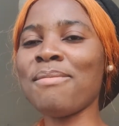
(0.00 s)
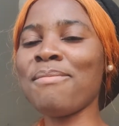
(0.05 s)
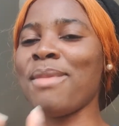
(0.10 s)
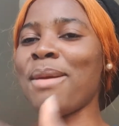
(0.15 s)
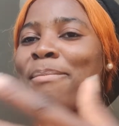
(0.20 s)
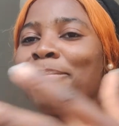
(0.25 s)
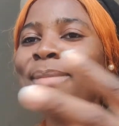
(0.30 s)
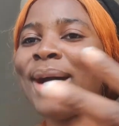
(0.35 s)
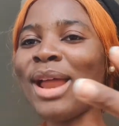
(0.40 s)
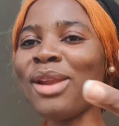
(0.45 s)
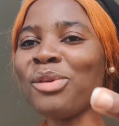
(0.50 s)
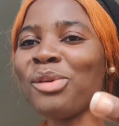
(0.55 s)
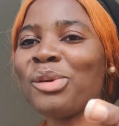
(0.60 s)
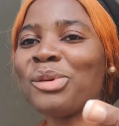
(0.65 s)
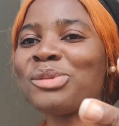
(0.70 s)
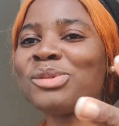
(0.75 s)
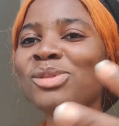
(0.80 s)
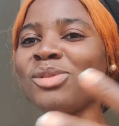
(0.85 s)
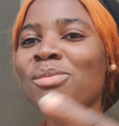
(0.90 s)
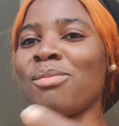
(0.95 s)
Mais
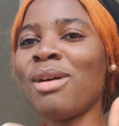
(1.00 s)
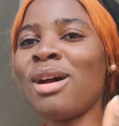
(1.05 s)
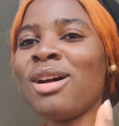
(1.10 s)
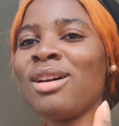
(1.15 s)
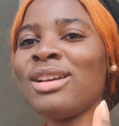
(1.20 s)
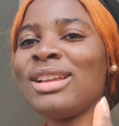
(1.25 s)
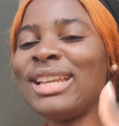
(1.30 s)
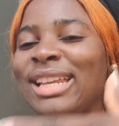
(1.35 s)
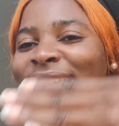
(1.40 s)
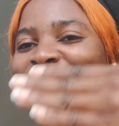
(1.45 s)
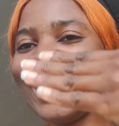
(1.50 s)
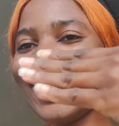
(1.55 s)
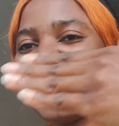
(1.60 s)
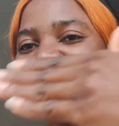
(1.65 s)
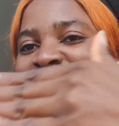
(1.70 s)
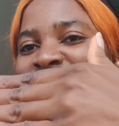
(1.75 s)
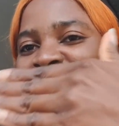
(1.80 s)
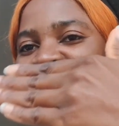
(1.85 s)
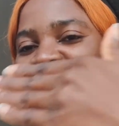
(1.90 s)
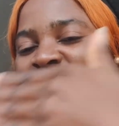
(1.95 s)
malheureusement, il y a
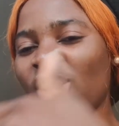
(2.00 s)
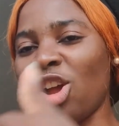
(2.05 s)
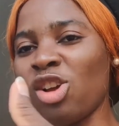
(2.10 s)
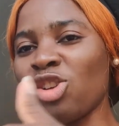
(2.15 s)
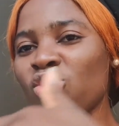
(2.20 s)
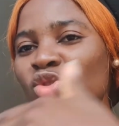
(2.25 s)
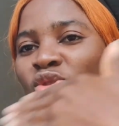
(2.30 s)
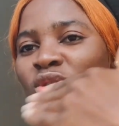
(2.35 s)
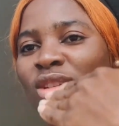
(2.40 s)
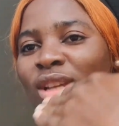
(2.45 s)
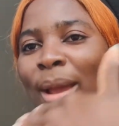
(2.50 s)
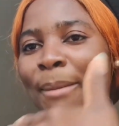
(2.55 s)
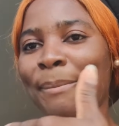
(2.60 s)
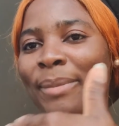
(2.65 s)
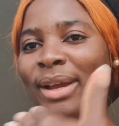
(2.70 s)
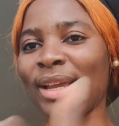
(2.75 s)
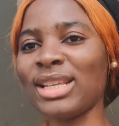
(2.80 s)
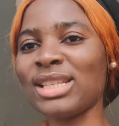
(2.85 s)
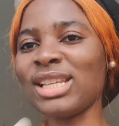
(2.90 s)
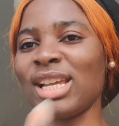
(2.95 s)
des gens jusqu'à
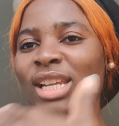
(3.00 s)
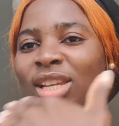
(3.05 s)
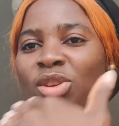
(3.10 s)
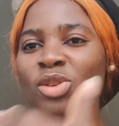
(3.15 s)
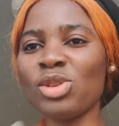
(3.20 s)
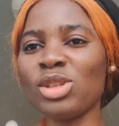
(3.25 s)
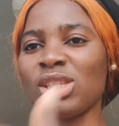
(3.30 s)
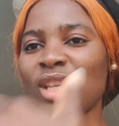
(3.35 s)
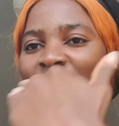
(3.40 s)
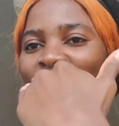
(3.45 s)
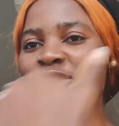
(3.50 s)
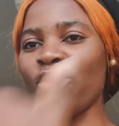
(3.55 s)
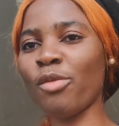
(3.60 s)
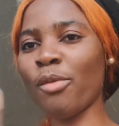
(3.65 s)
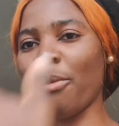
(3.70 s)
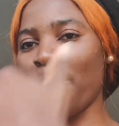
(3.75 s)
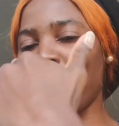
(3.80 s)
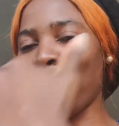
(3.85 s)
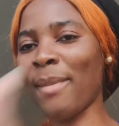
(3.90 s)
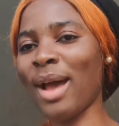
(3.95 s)
présent qui ne
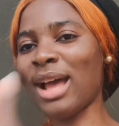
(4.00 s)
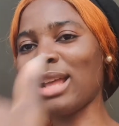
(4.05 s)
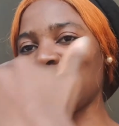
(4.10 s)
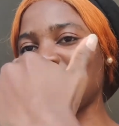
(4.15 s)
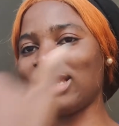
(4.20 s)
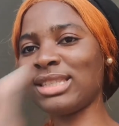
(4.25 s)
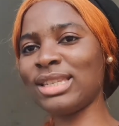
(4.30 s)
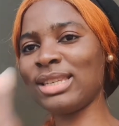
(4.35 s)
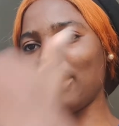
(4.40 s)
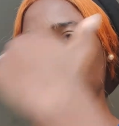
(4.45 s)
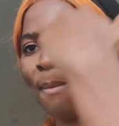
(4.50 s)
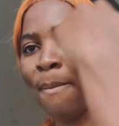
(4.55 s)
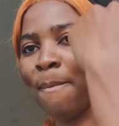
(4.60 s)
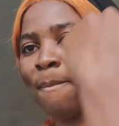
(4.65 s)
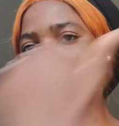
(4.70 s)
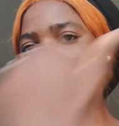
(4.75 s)
savent pas dire